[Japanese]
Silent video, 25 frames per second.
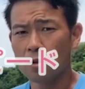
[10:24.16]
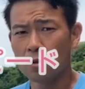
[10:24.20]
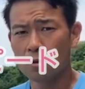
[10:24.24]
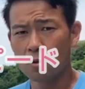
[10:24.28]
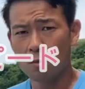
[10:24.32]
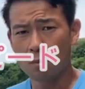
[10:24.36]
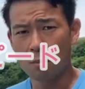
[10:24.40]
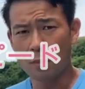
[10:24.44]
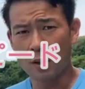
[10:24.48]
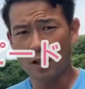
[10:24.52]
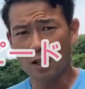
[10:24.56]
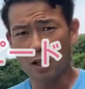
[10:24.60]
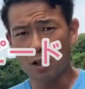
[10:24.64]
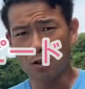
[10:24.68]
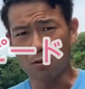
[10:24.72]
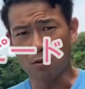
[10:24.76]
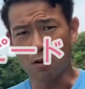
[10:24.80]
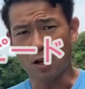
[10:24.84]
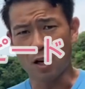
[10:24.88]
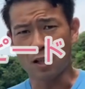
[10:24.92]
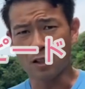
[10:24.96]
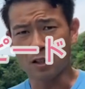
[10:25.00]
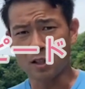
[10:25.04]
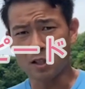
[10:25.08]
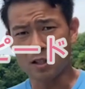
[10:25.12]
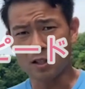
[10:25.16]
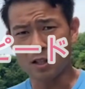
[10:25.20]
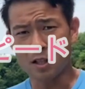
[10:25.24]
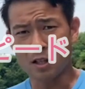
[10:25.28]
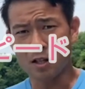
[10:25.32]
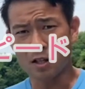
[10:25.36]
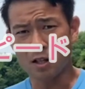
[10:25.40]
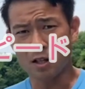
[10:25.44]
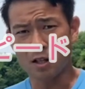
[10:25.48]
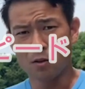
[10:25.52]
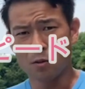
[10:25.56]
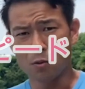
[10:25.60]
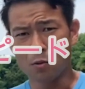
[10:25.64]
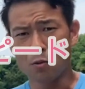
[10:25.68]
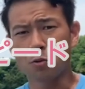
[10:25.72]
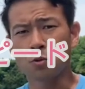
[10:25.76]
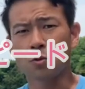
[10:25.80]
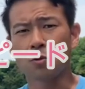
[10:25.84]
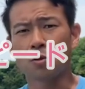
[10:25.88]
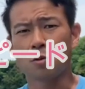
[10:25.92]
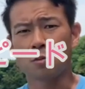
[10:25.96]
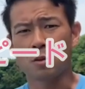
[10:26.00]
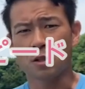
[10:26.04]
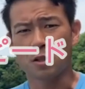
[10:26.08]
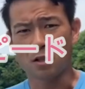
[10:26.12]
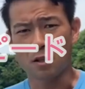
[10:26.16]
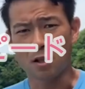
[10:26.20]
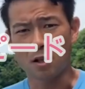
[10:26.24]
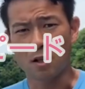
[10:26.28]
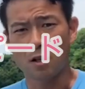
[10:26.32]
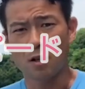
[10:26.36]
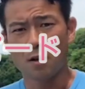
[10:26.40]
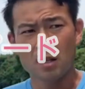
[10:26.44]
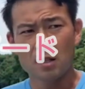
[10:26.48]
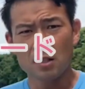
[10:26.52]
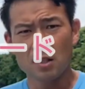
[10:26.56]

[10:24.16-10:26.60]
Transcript: そのバネの硬さのことを言いますね。